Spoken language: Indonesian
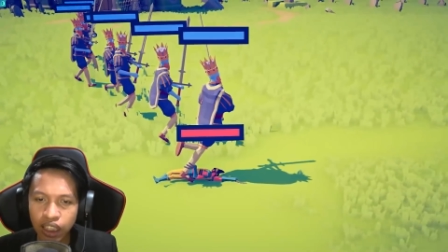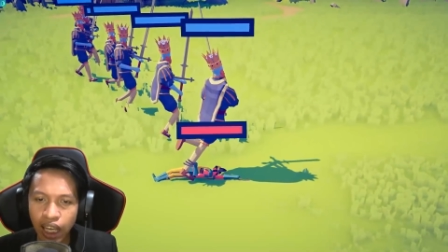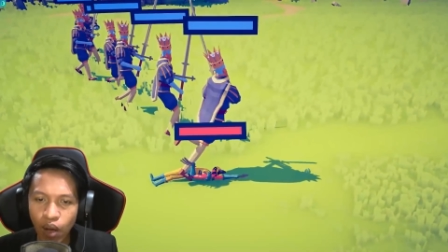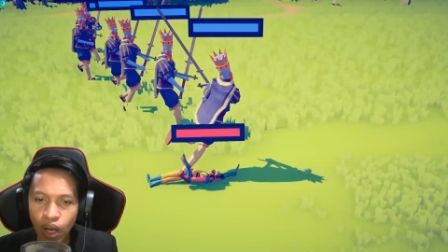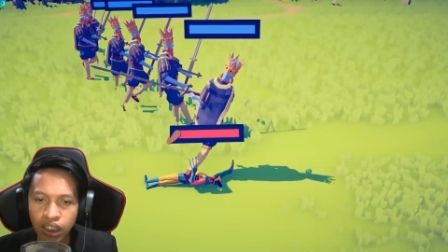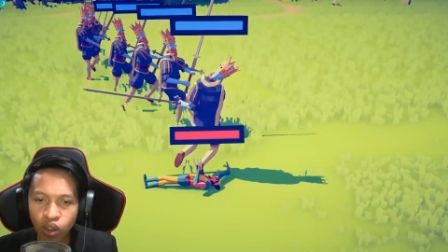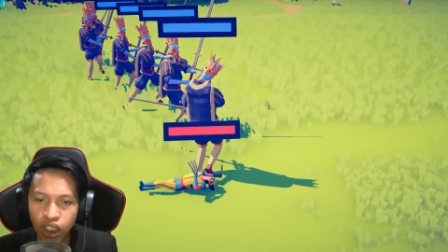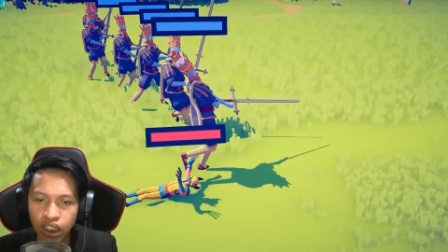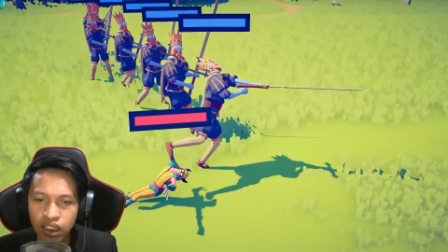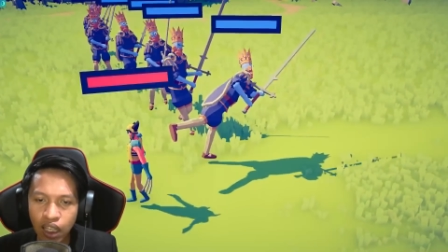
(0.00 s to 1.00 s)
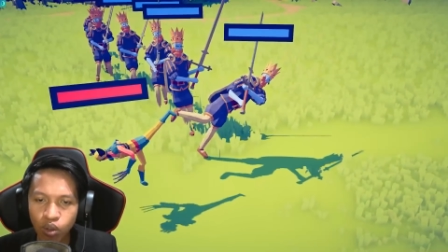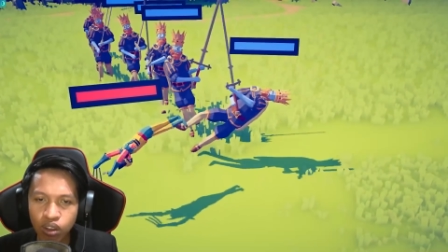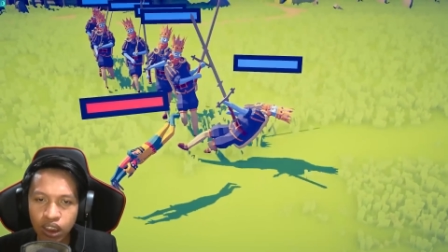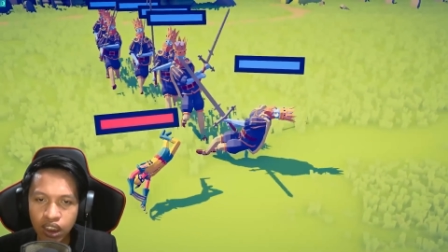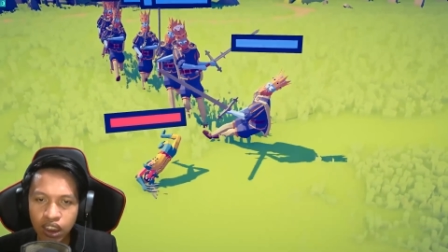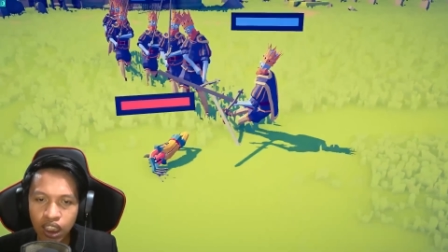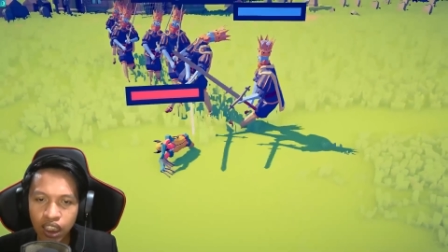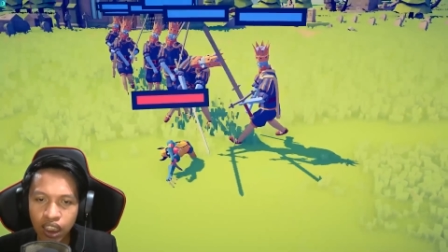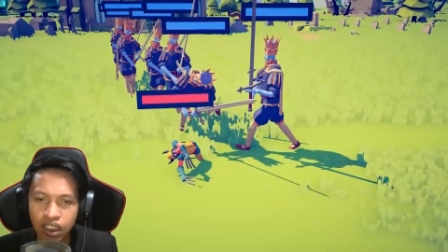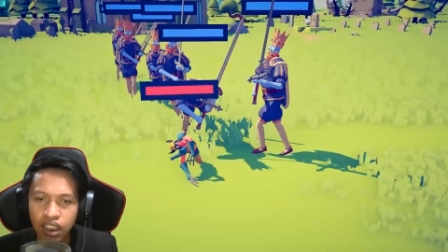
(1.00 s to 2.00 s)
Tewas, oke okay, disandung saja tidak
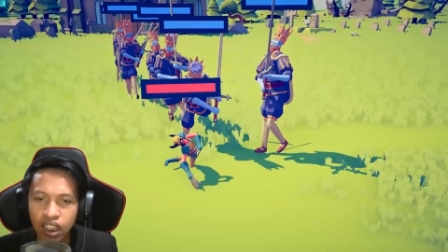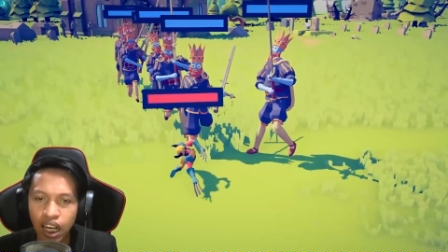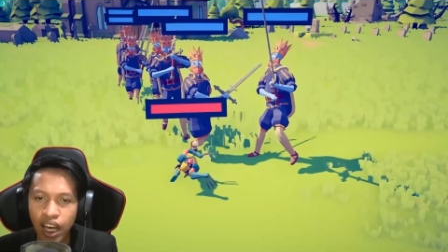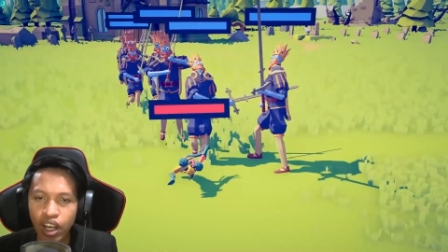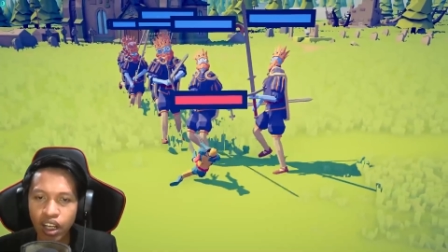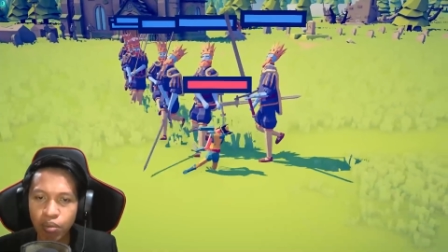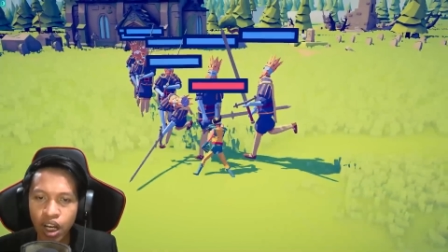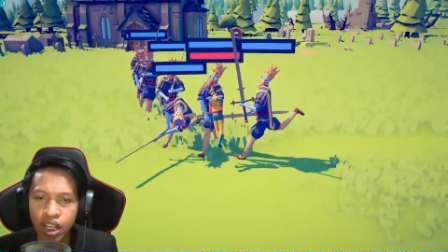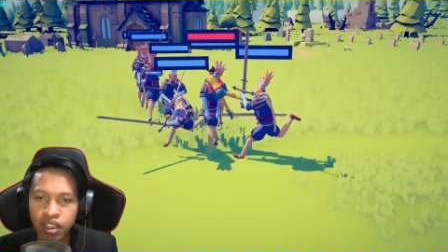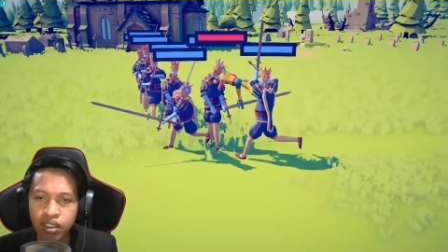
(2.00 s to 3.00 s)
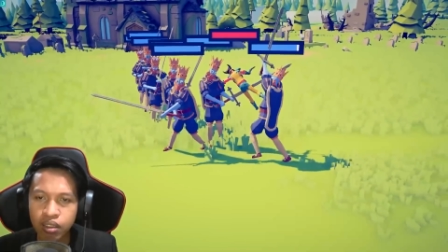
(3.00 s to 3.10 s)
kena. Ayo, come on.